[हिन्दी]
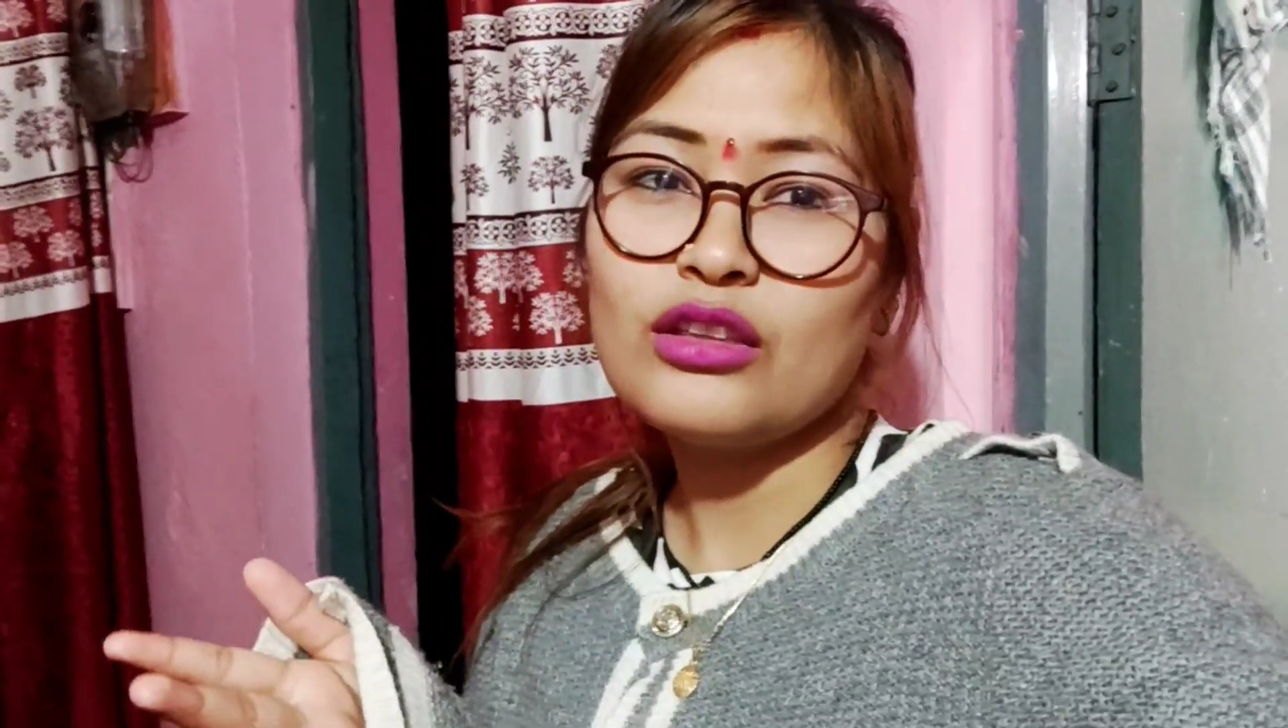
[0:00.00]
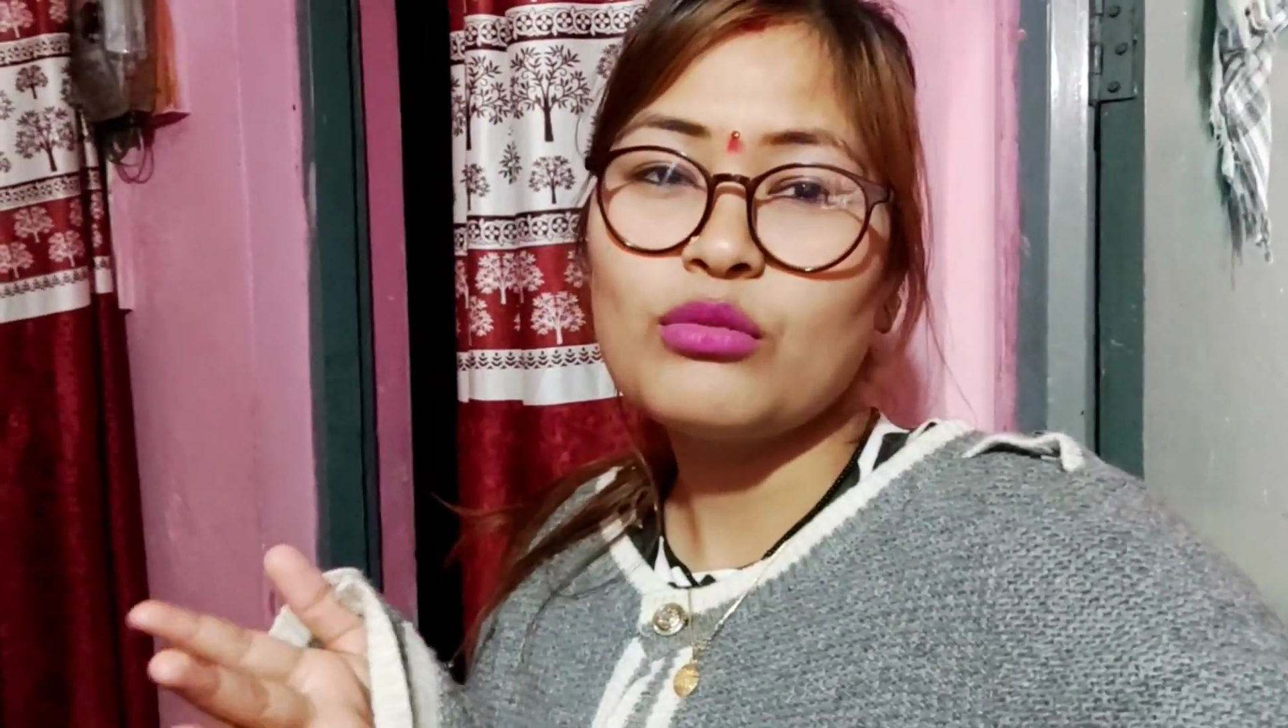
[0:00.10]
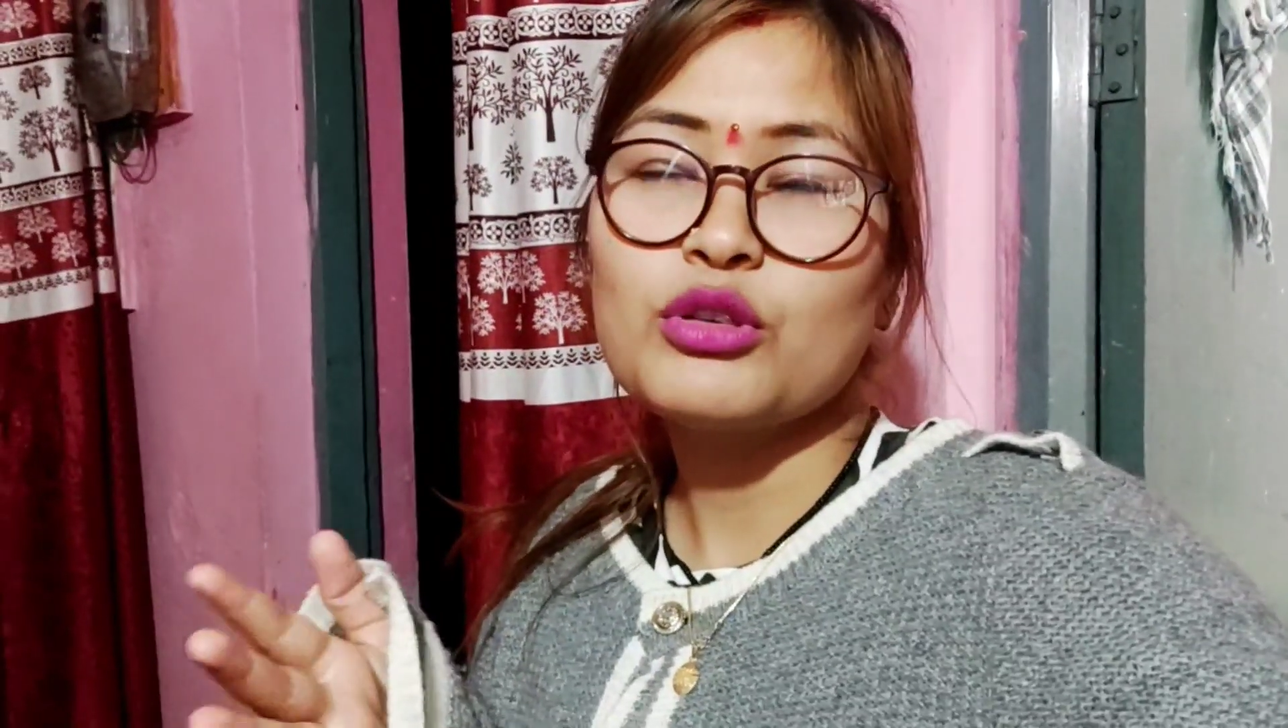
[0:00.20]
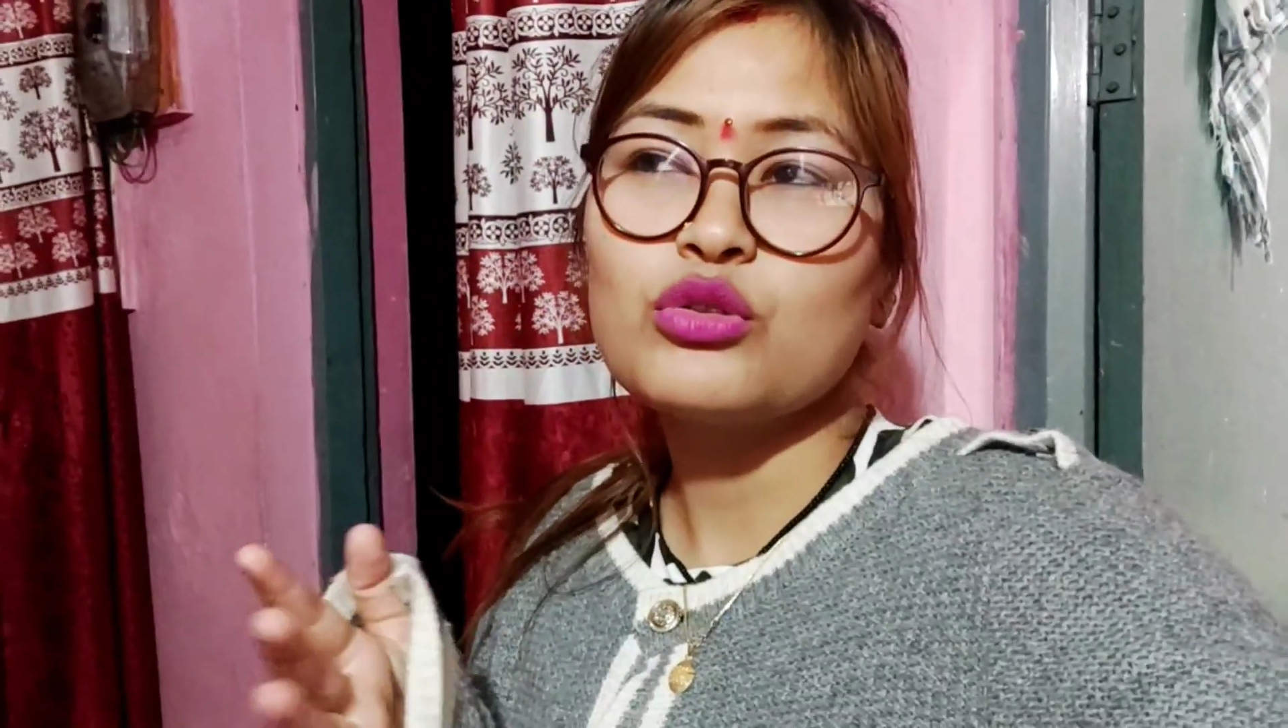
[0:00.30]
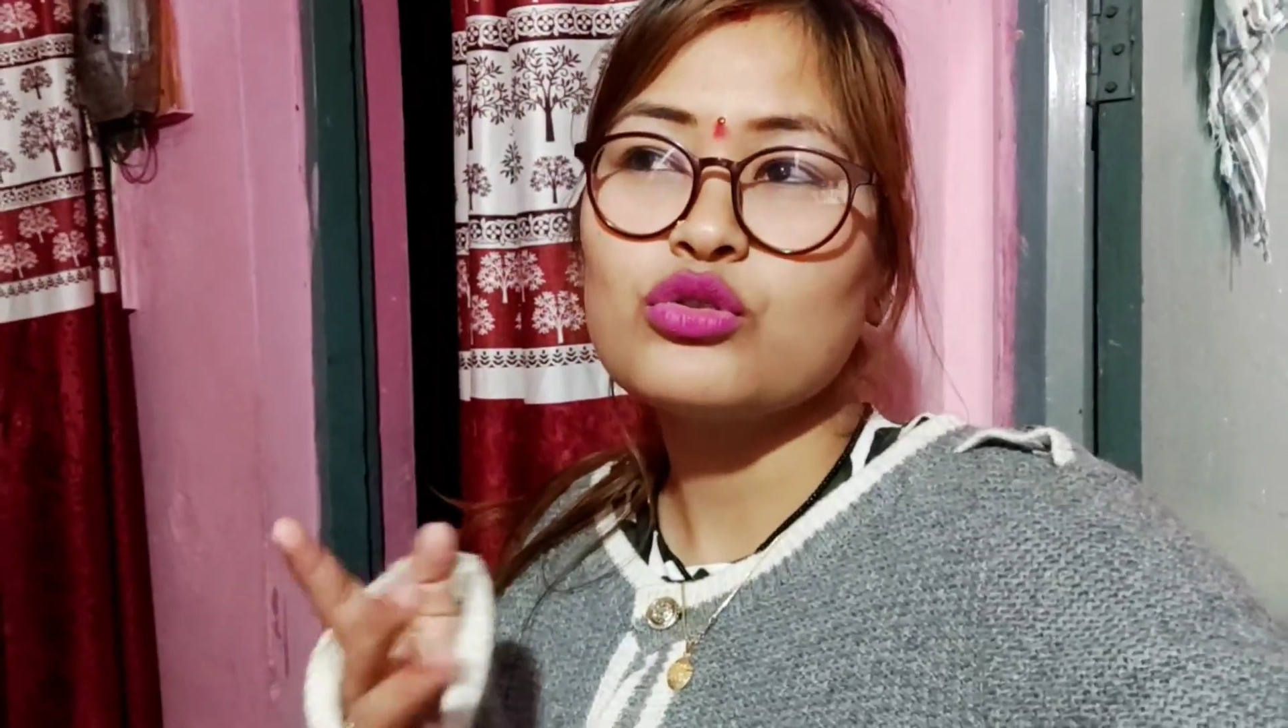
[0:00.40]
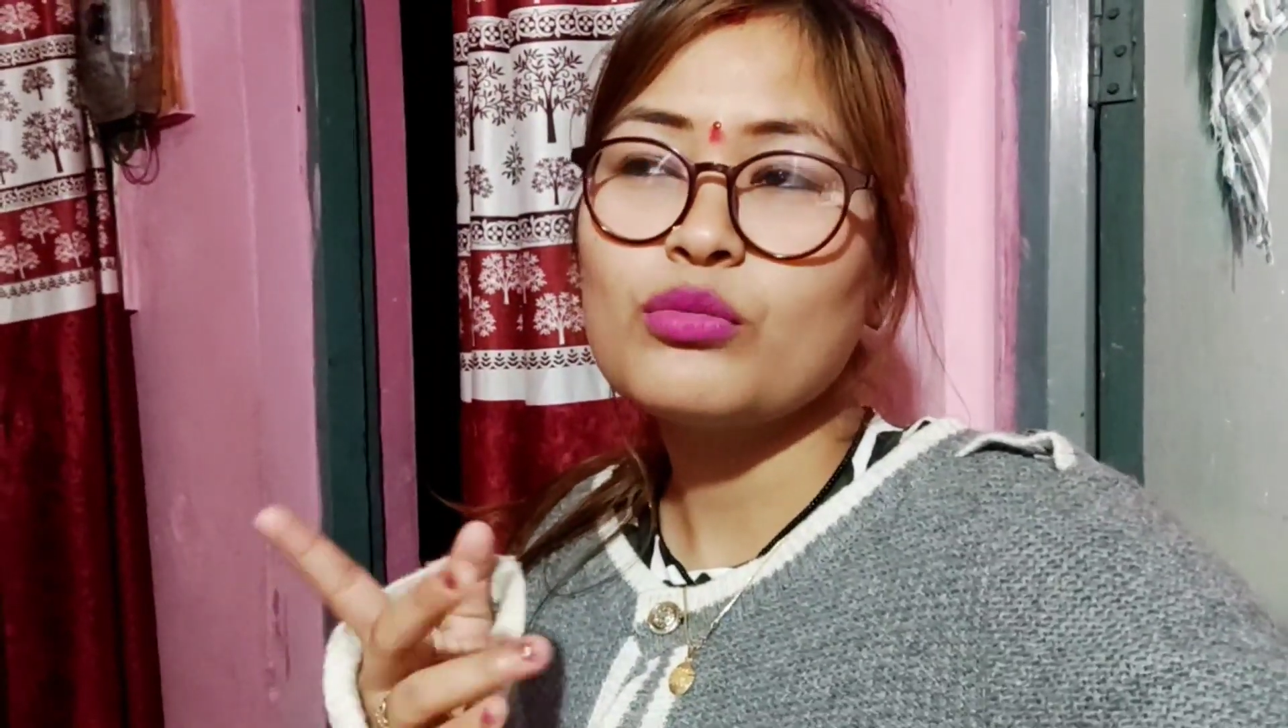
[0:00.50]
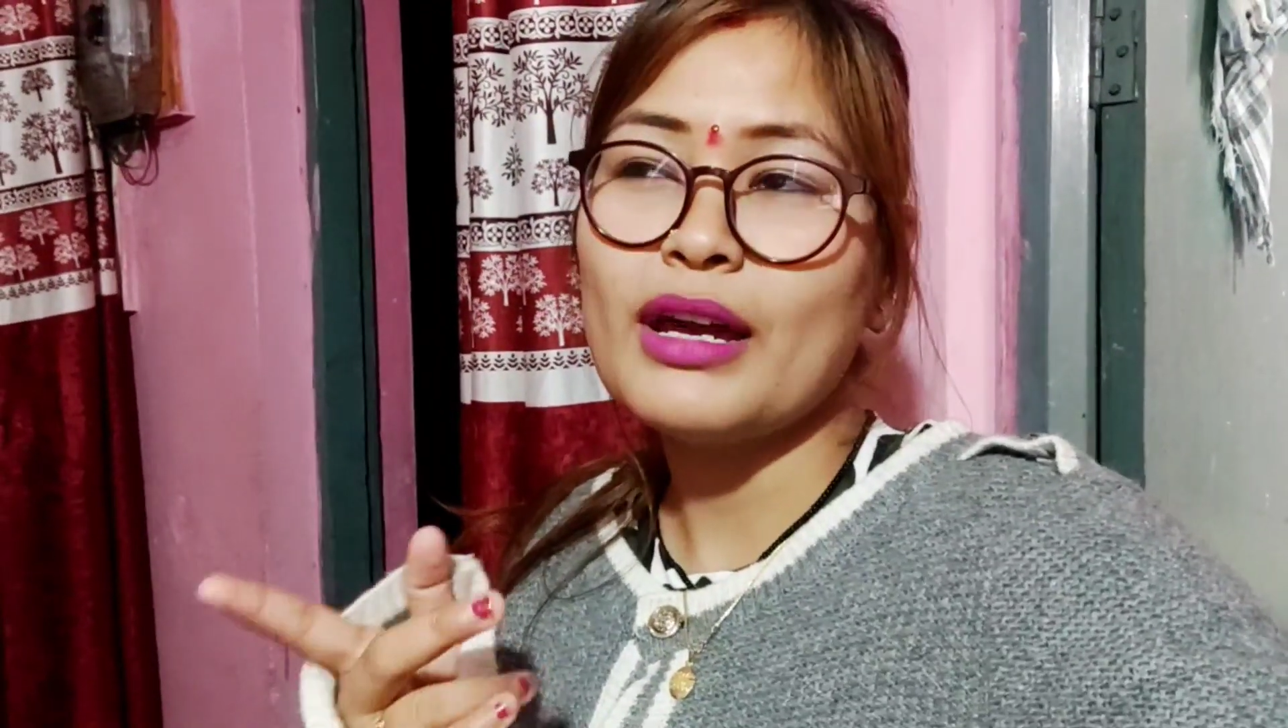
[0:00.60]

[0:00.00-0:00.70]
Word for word: है तो मैं सोच रही